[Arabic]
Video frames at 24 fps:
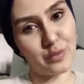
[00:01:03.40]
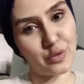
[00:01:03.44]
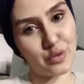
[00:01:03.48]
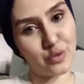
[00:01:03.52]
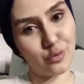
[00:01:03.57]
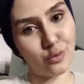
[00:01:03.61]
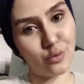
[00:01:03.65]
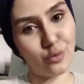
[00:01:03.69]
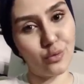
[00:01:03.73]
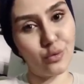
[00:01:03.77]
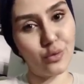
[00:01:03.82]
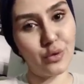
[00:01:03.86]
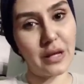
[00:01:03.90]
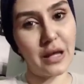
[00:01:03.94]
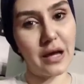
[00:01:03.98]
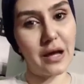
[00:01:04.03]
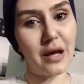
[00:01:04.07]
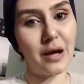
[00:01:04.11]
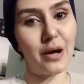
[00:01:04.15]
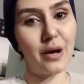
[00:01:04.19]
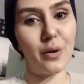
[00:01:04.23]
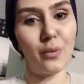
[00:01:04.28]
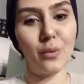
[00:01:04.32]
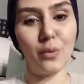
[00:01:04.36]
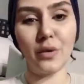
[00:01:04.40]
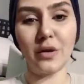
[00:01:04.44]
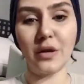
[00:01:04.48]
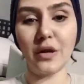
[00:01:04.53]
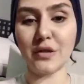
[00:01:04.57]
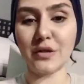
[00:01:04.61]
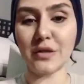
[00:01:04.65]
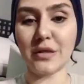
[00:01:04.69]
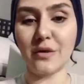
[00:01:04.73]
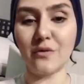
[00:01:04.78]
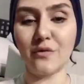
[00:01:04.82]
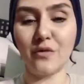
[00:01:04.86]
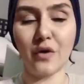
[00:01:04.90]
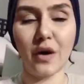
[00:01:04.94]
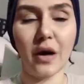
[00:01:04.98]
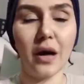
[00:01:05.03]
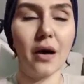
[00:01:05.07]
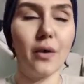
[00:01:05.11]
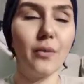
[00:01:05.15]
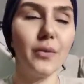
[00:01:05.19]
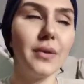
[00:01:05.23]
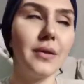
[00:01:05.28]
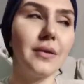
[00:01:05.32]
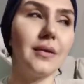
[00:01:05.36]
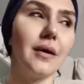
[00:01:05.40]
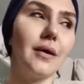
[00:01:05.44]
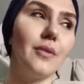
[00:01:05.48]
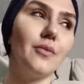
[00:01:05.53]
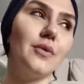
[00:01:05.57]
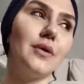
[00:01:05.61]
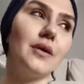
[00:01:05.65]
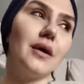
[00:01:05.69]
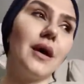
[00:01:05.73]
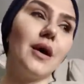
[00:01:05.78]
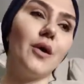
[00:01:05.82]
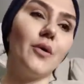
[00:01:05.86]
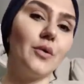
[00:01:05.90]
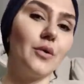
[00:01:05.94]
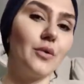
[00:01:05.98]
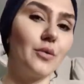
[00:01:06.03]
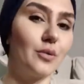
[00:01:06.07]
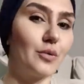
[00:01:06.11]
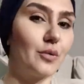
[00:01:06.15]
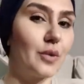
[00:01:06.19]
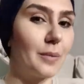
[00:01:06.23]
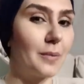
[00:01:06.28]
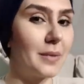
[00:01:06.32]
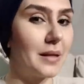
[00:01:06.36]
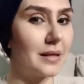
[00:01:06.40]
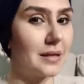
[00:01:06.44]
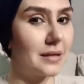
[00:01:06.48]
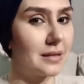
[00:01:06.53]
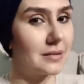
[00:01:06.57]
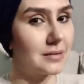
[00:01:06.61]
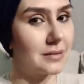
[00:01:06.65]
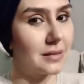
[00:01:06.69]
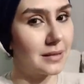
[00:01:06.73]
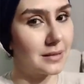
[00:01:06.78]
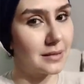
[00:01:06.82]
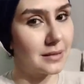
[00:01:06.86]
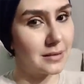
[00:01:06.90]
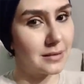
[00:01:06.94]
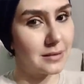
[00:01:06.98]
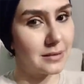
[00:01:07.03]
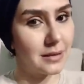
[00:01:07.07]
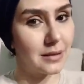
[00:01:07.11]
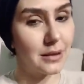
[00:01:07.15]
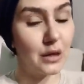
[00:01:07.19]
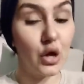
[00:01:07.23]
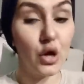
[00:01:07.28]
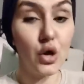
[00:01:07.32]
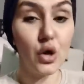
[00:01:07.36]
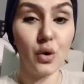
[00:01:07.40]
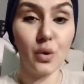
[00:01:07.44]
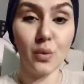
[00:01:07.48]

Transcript: بسهوله ولطيف قوي قوي قوي وجميل جدا جدا